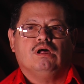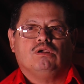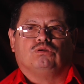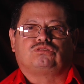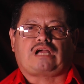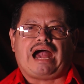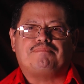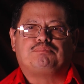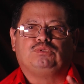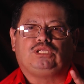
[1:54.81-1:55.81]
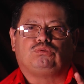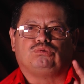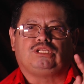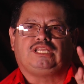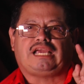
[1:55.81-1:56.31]
los capus di
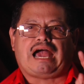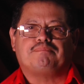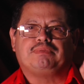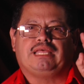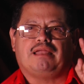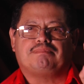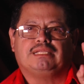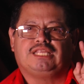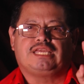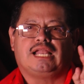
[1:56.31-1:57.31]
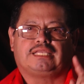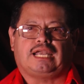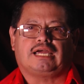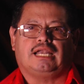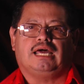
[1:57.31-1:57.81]
tutti di capi de la pandilla del
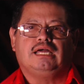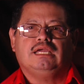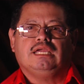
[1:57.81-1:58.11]
Trácala,